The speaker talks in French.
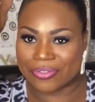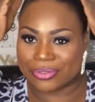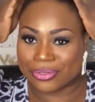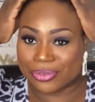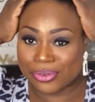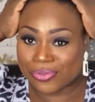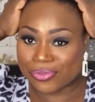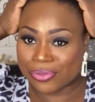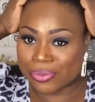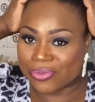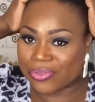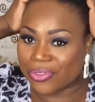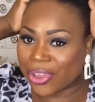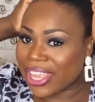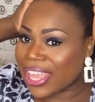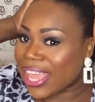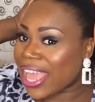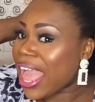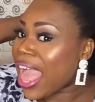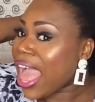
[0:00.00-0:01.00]
d'où vous me
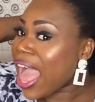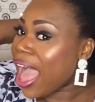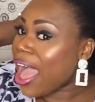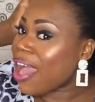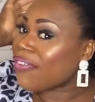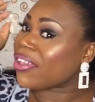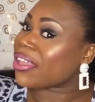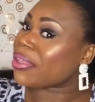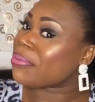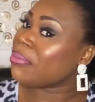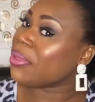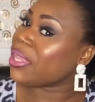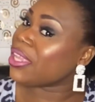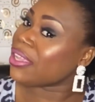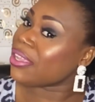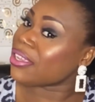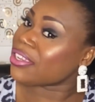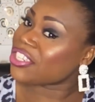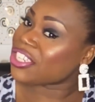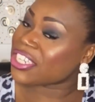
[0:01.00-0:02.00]
voyez avec
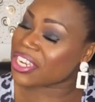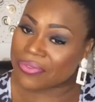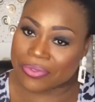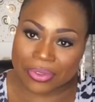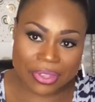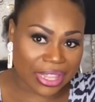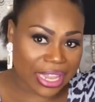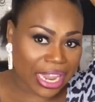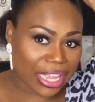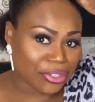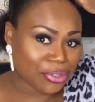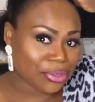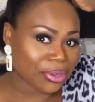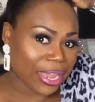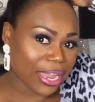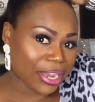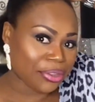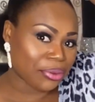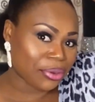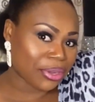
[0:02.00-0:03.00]
mes cheveux
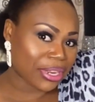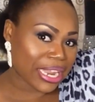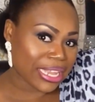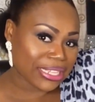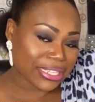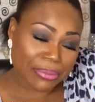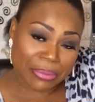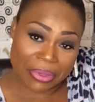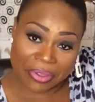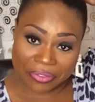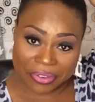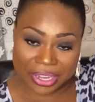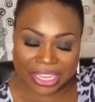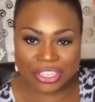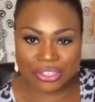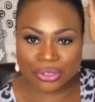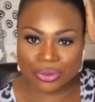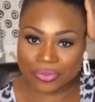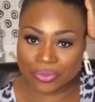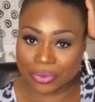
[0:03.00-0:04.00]
naturels. Donc là, c'est mes vrais
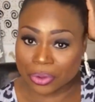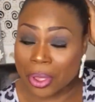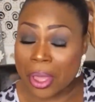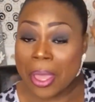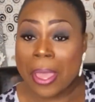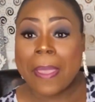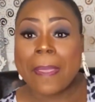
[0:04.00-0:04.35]
cheveux.